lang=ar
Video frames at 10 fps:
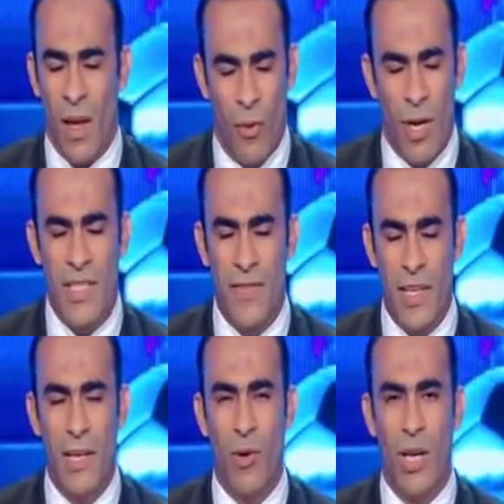هو اسف
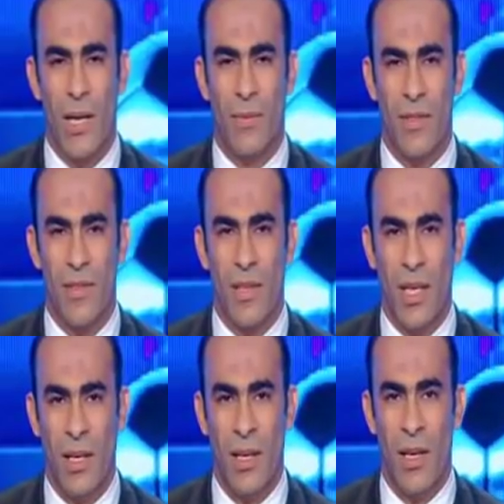اتكلموا على كابتن
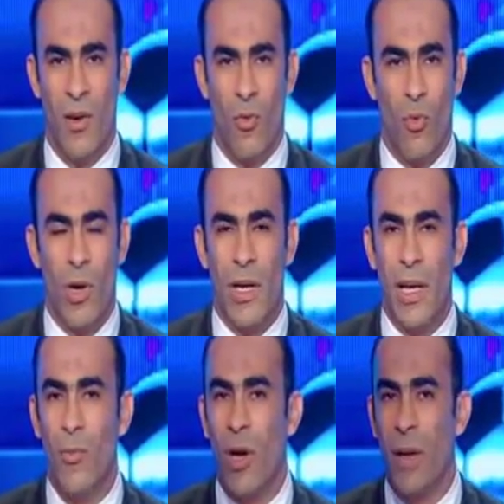صالح
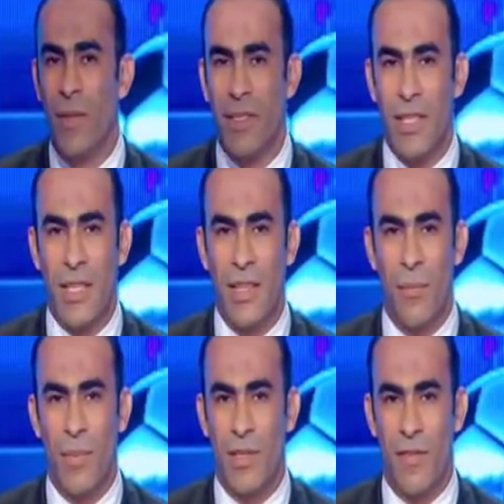واتكلموا كلام كتير
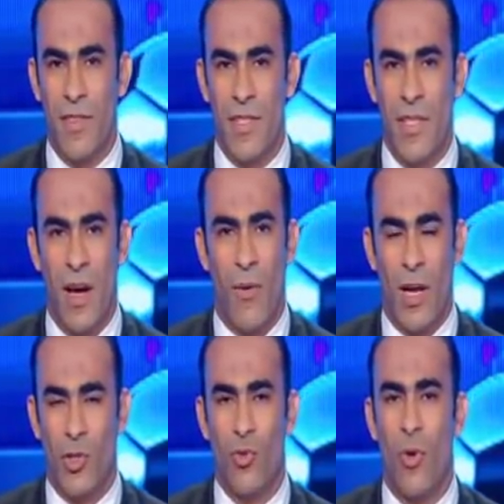جدا بالتفاصيل
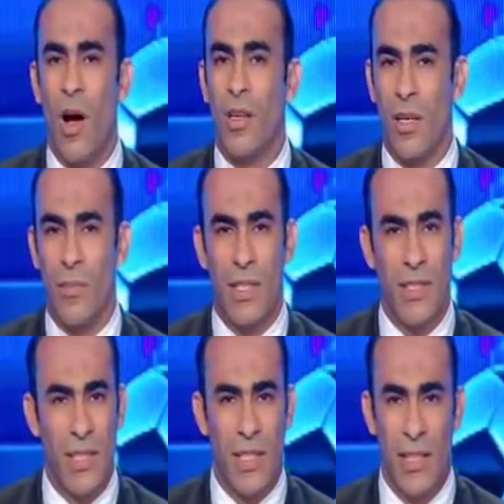او عشروه اكتر
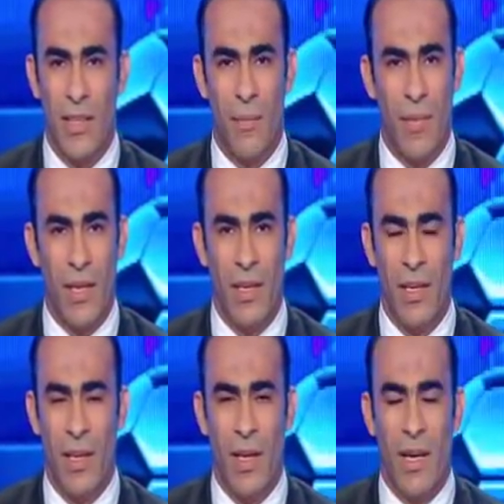بكتير جدا
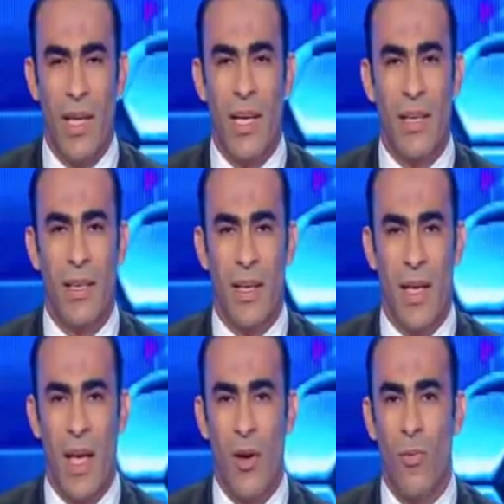مني لكن
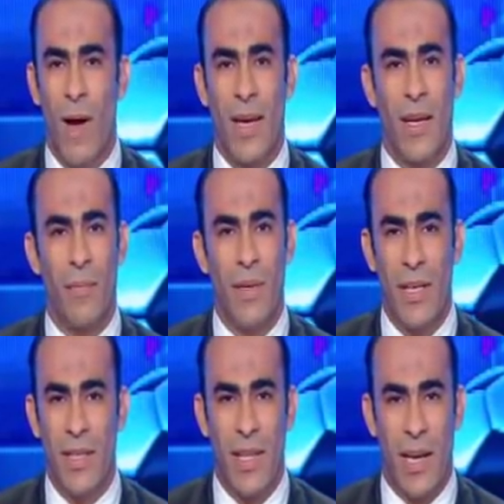قالوا معنى
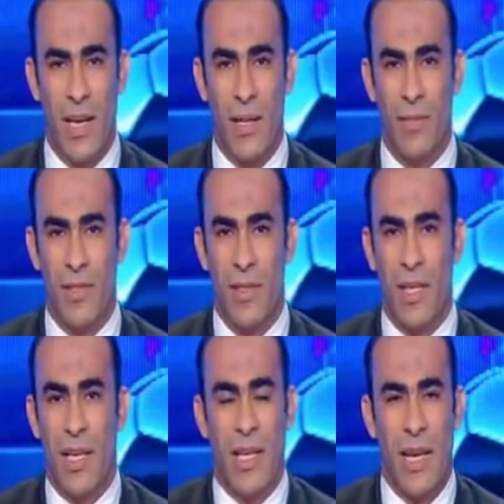كبير جدا على كابتن
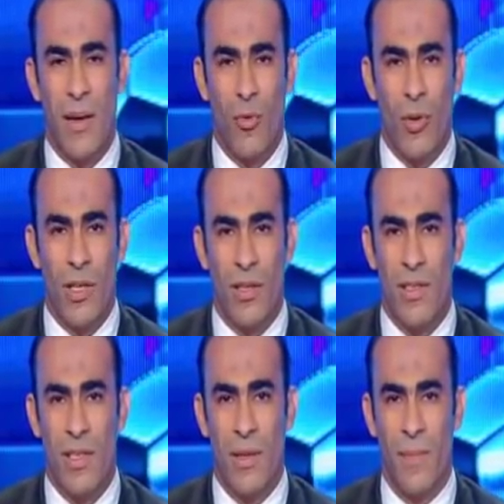صالح لكن انا من وجهه
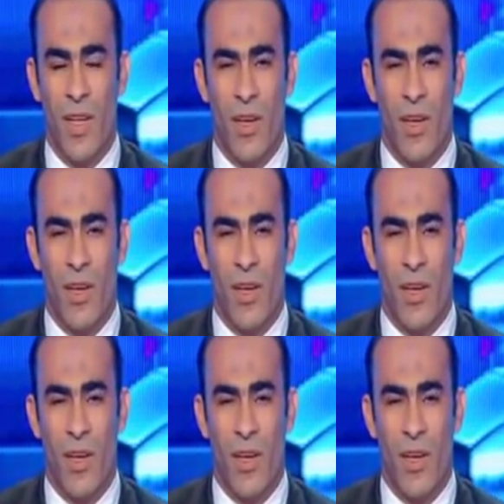نظري